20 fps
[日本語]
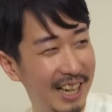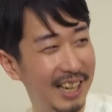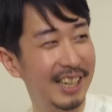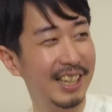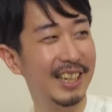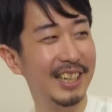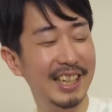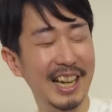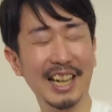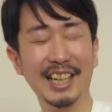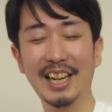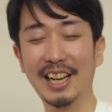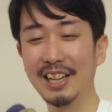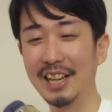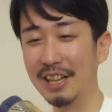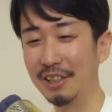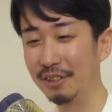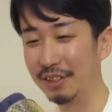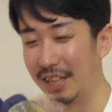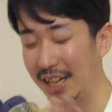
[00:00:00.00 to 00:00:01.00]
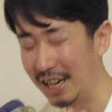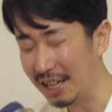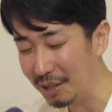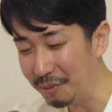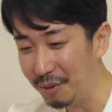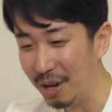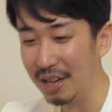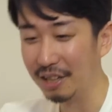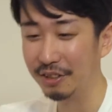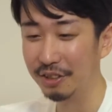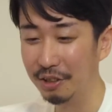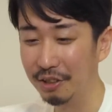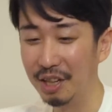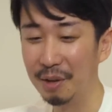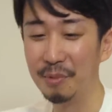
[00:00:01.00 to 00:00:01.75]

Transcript: まあ、なんかあの誰でも履くよう